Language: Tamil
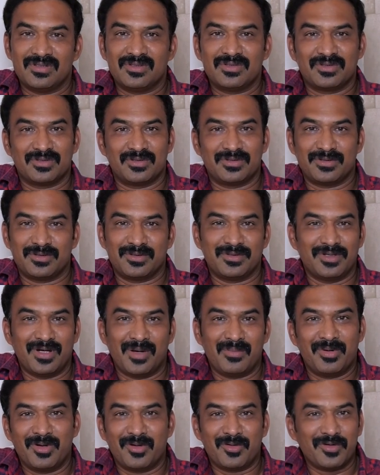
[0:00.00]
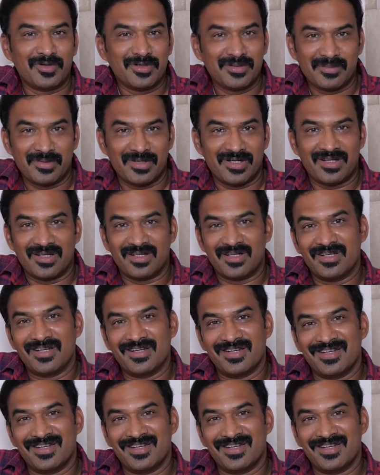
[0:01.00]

ஸோ அப்பா கொடுக்க மாட்டாங்க